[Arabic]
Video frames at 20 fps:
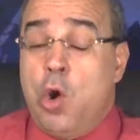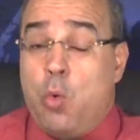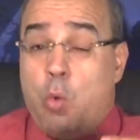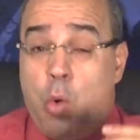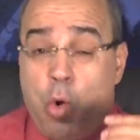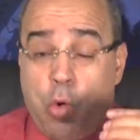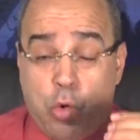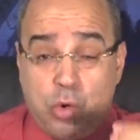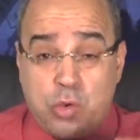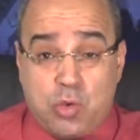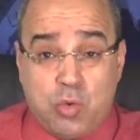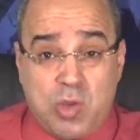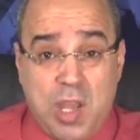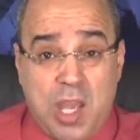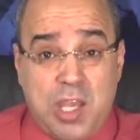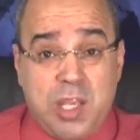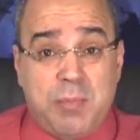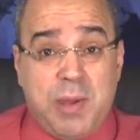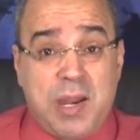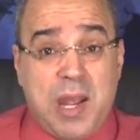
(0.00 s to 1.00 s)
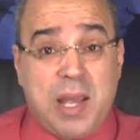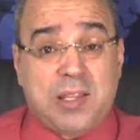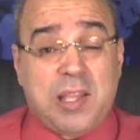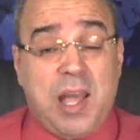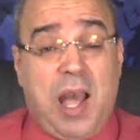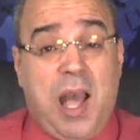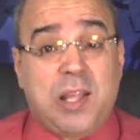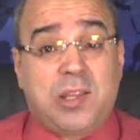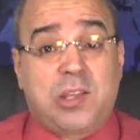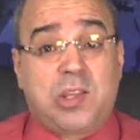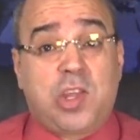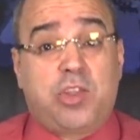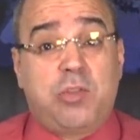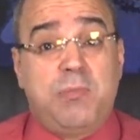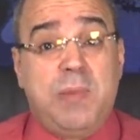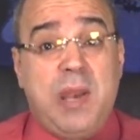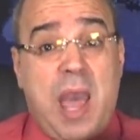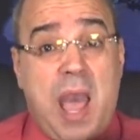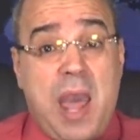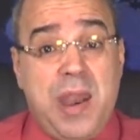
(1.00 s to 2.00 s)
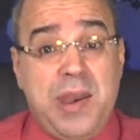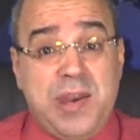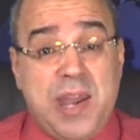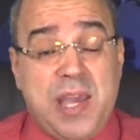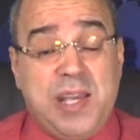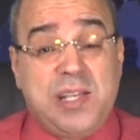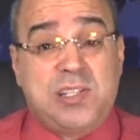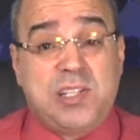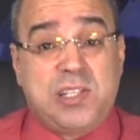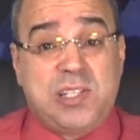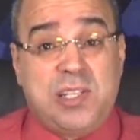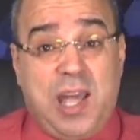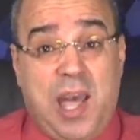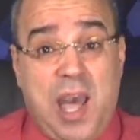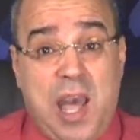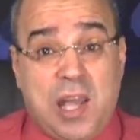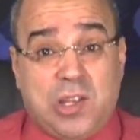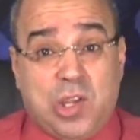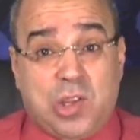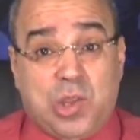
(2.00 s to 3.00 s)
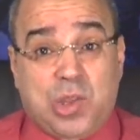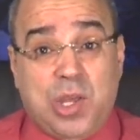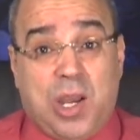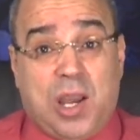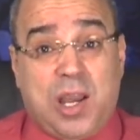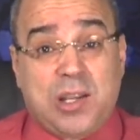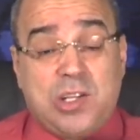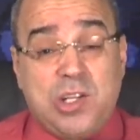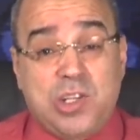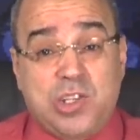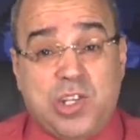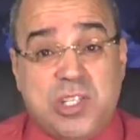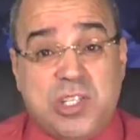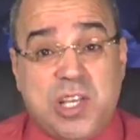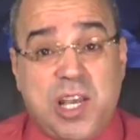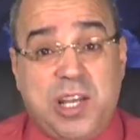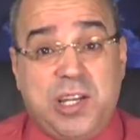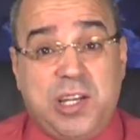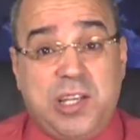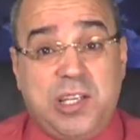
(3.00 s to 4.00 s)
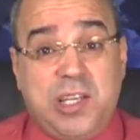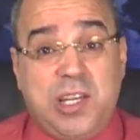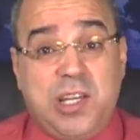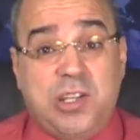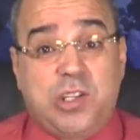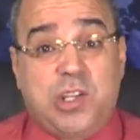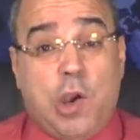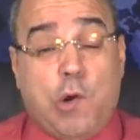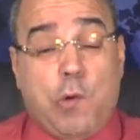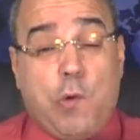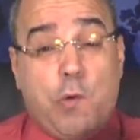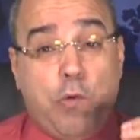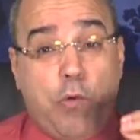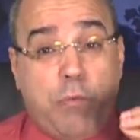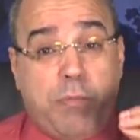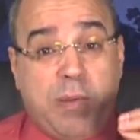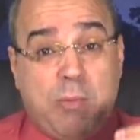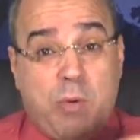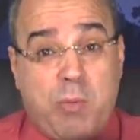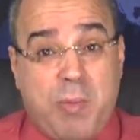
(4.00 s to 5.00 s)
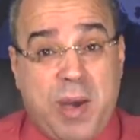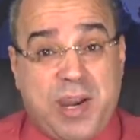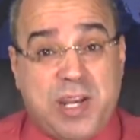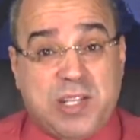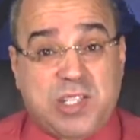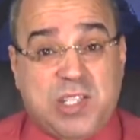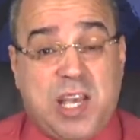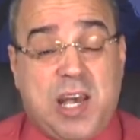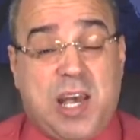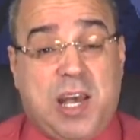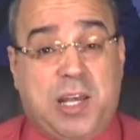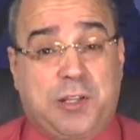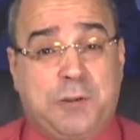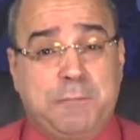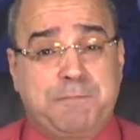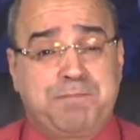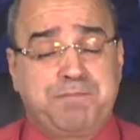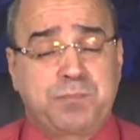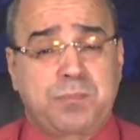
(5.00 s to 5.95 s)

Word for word: وكنت دائما اتحدث من ان استعاده ثقه الجزائريين تكون بممارسات